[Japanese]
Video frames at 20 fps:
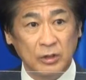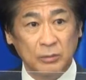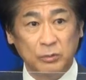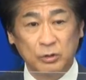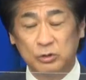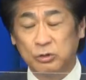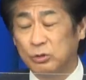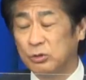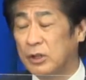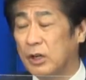
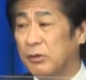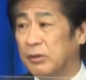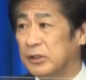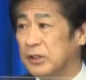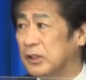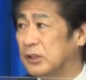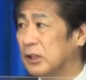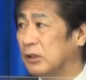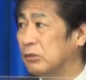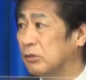もうちょっと緩和
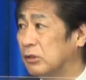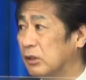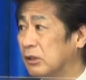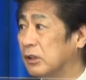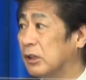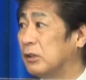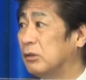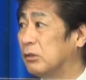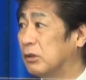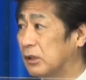できたのでは
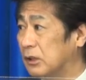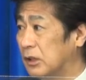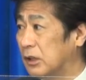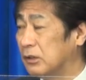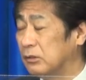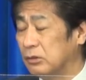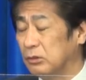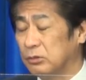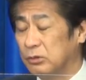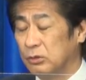ないのか
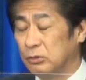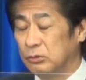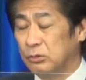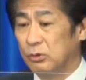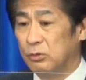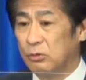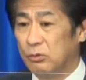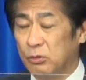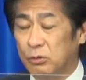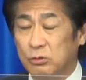なということで本当
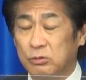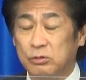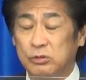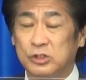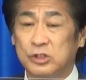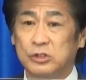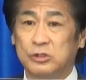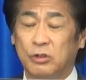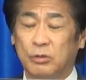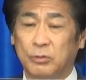に心苦
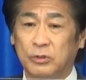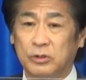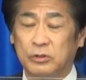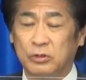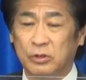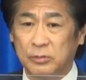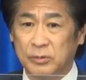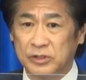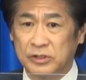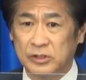しく思っ
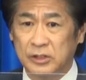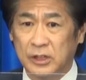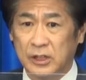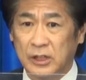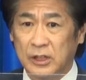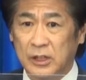ております。